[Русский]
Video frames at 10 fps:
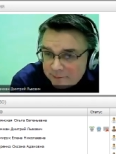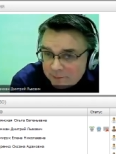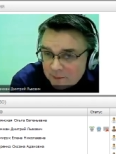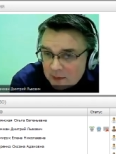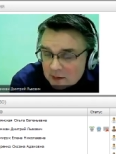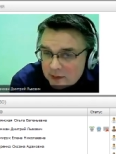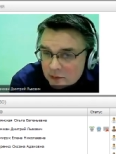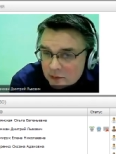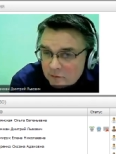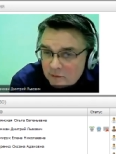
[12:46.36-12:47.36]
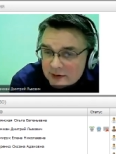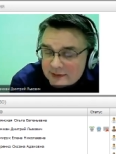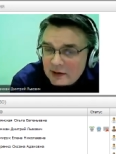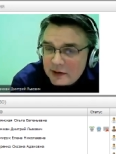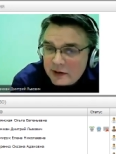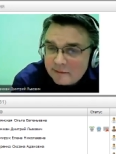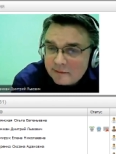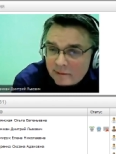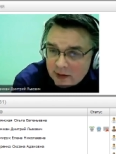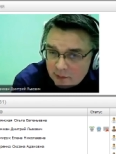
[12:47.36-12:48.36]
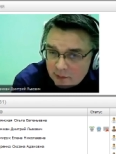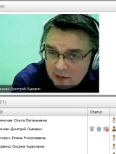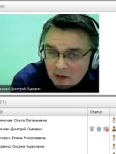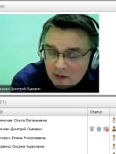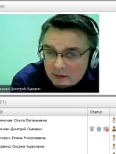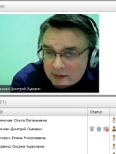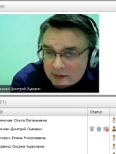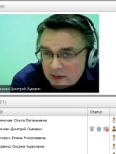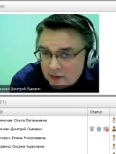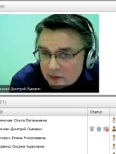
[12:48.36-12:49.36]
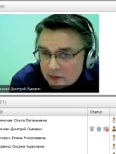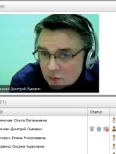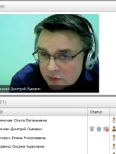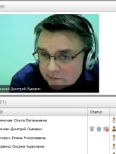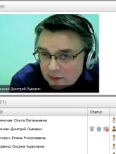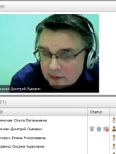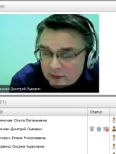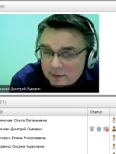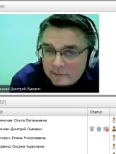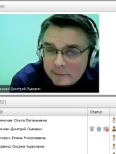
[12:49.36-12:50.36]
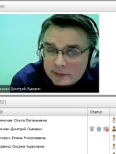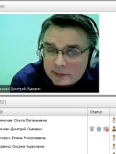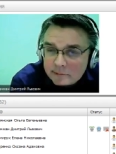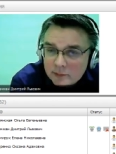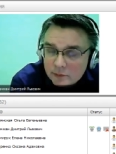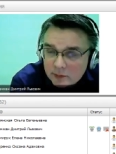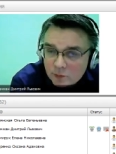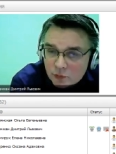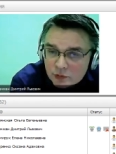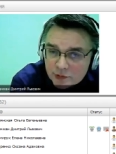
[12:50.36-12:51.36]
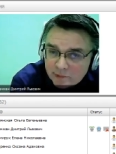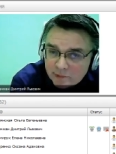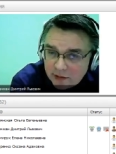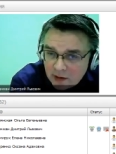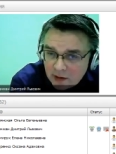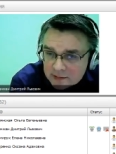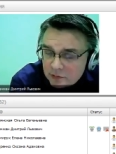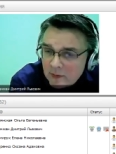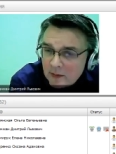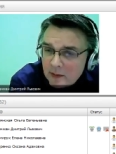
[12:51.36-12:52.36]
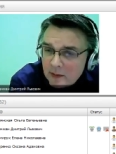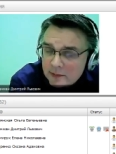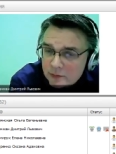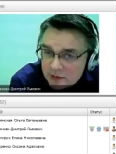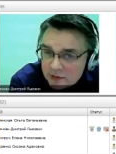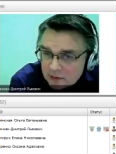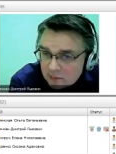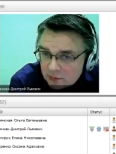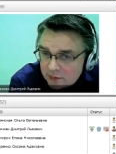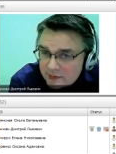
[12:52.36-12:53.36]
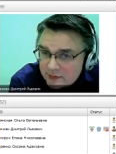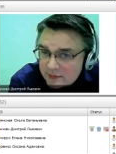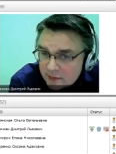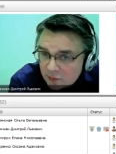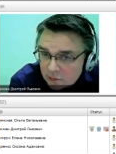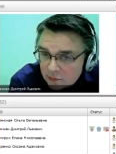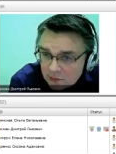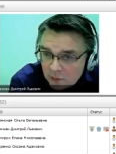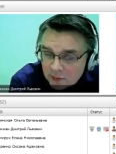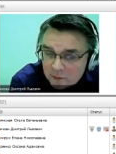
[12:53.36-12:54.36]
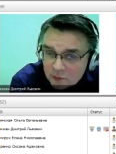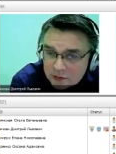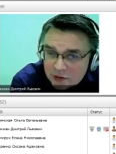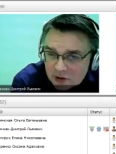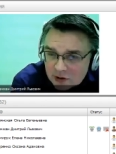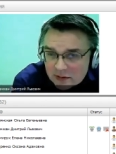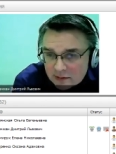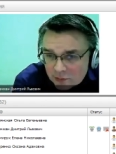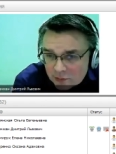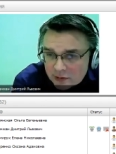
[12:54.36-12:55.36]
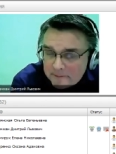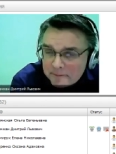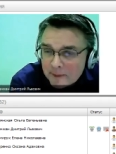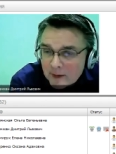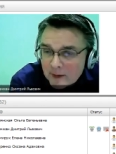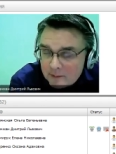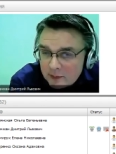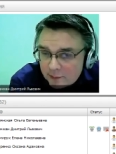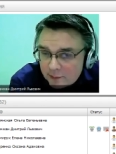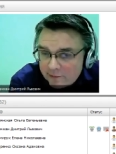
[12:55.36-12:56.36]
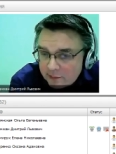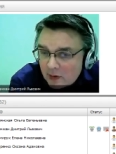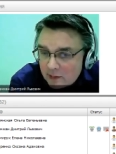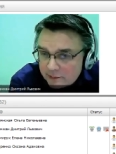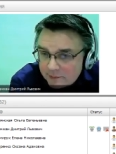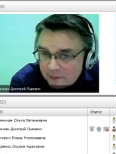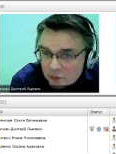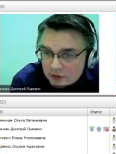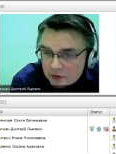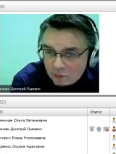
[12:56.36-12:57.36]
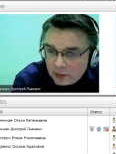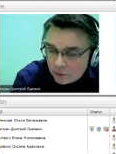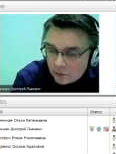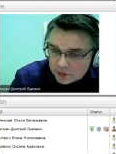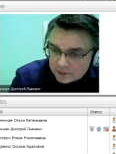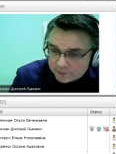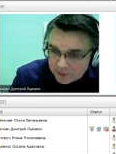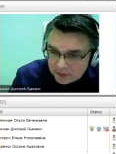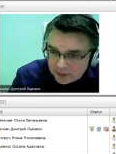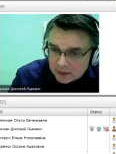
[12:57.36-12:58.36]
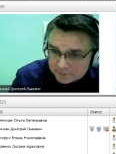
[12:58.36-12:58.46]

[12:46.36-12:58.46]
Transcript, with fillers: организовывала разделение во времени и разделение ресурсов да, э, этого там, устройства агрегата, с которым студенты работали дистанционно, удаленно. Но это частный случай, мы поговорим о немножечко более общих. Итак,